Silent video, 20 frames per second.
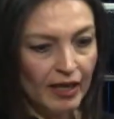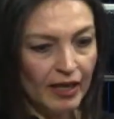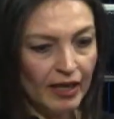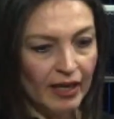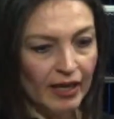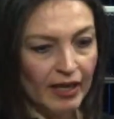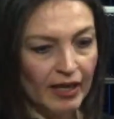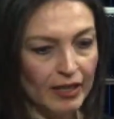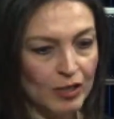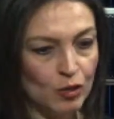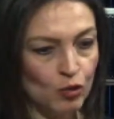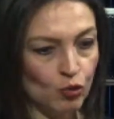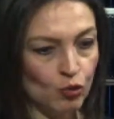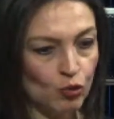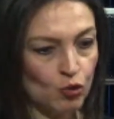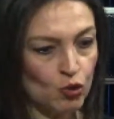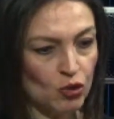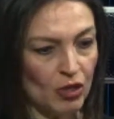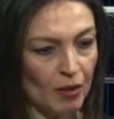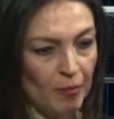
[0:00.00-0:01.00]
e,
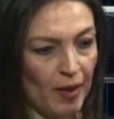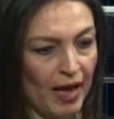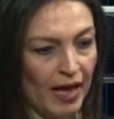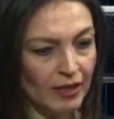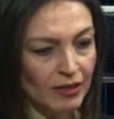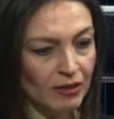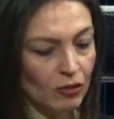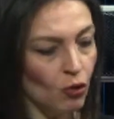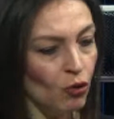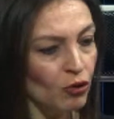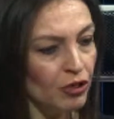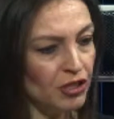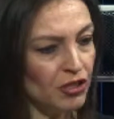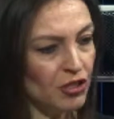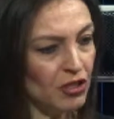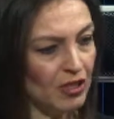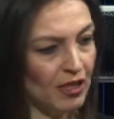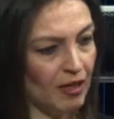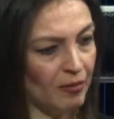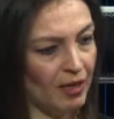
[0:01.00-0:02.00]
sonuçta ben o
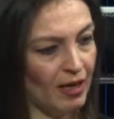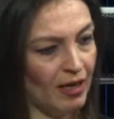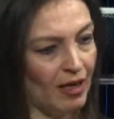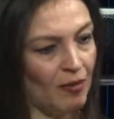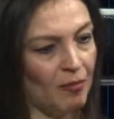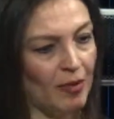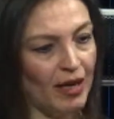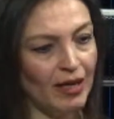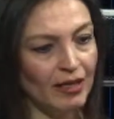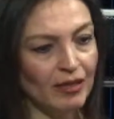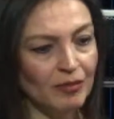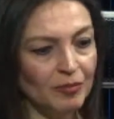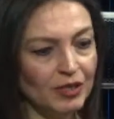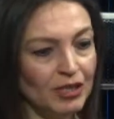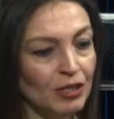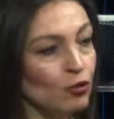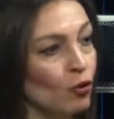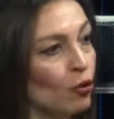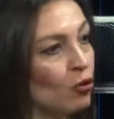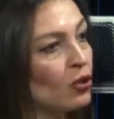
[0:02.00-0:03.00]
kişiyle beraber
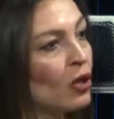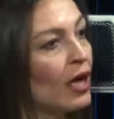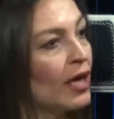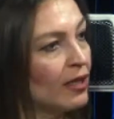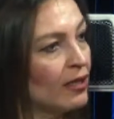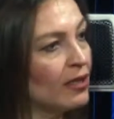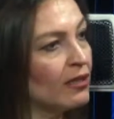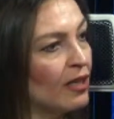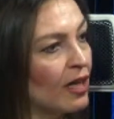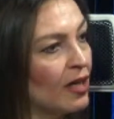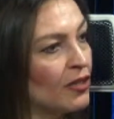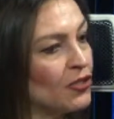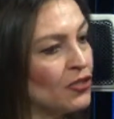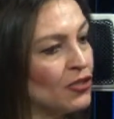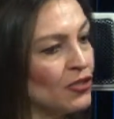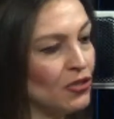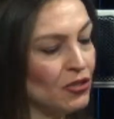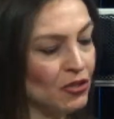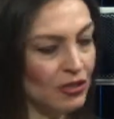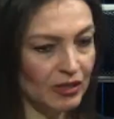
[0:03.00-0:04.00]
bir yolu
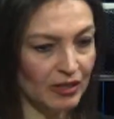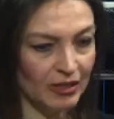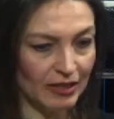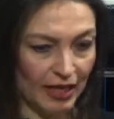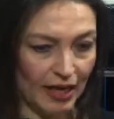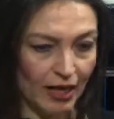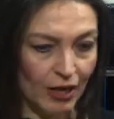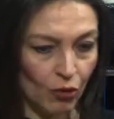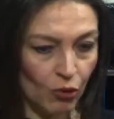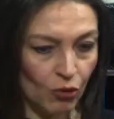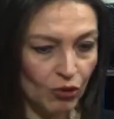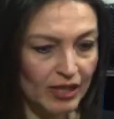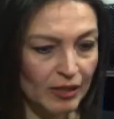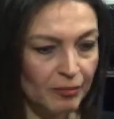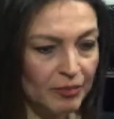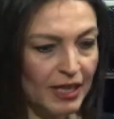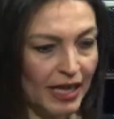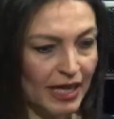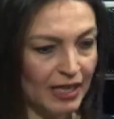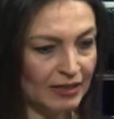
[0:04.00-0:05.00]
arkadaşlığınla o
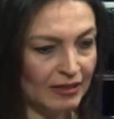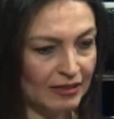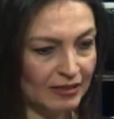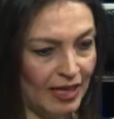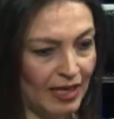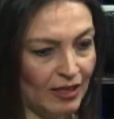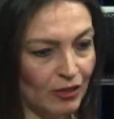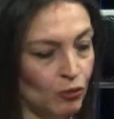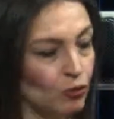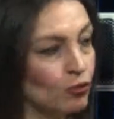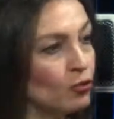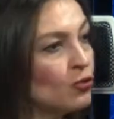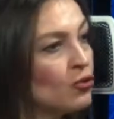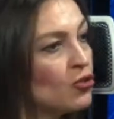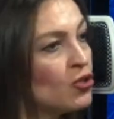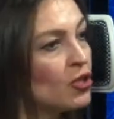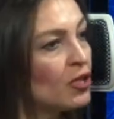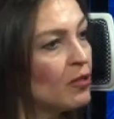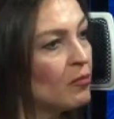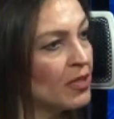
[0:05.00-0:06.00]
labirentten onun
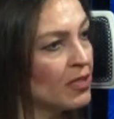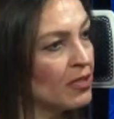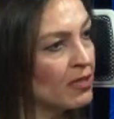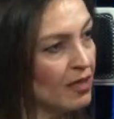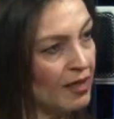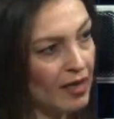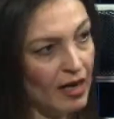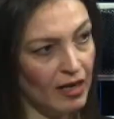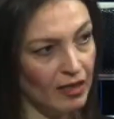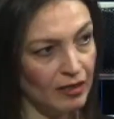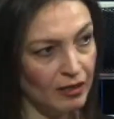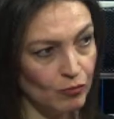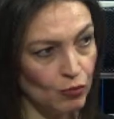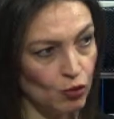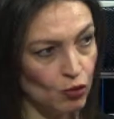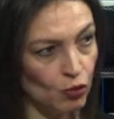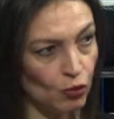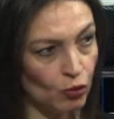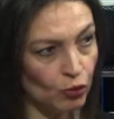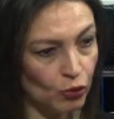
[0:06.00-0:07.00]
çıkmasına
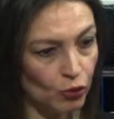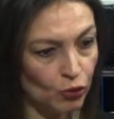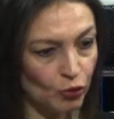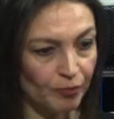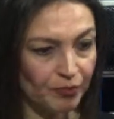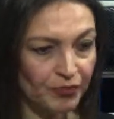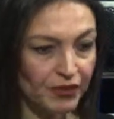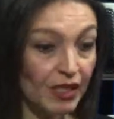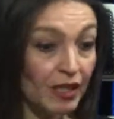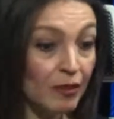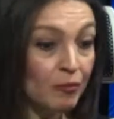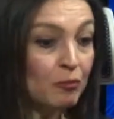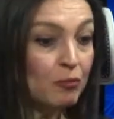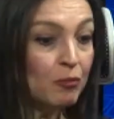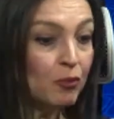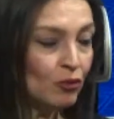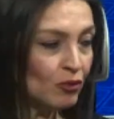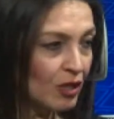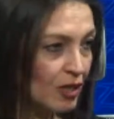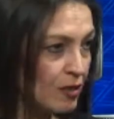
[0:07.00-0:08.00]
yardımcı oluyorum. Ki
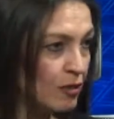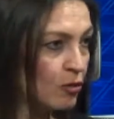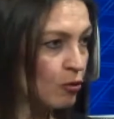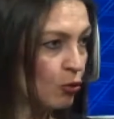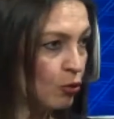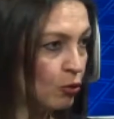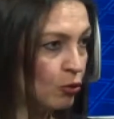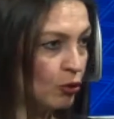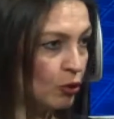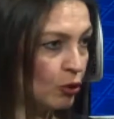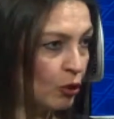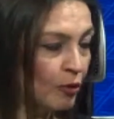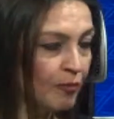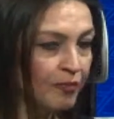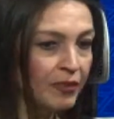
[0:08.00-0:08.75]
bu nasıl oluyor?